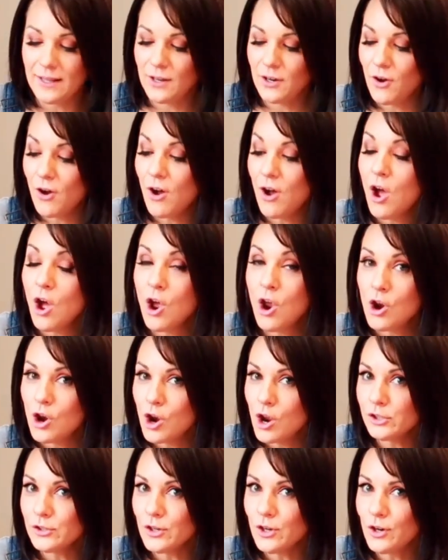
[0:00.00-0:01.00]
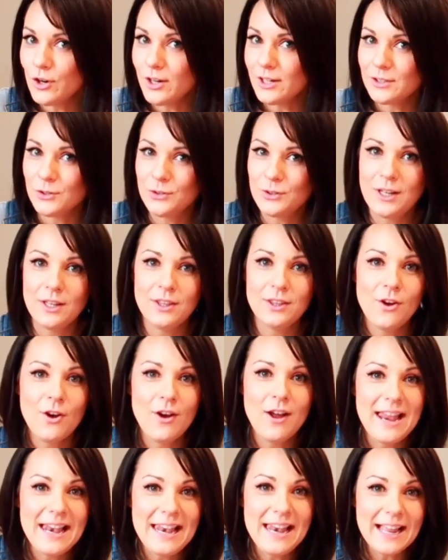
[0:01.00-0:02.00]
te dejo los colores que
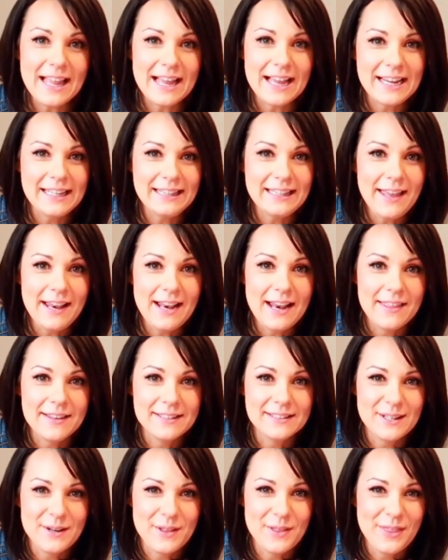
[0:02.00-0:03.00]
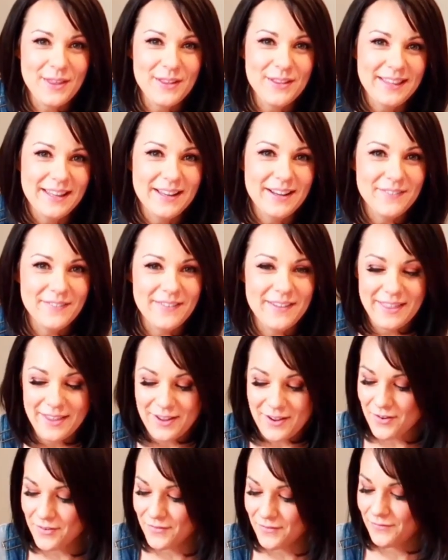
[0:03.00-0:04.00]
utilizo en la cajita de la descripción del
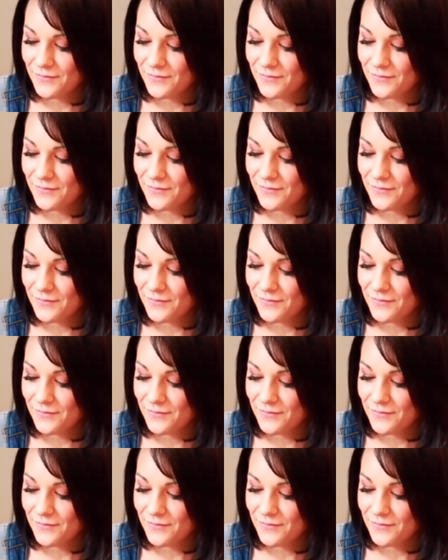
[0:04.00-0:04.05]
vídeo.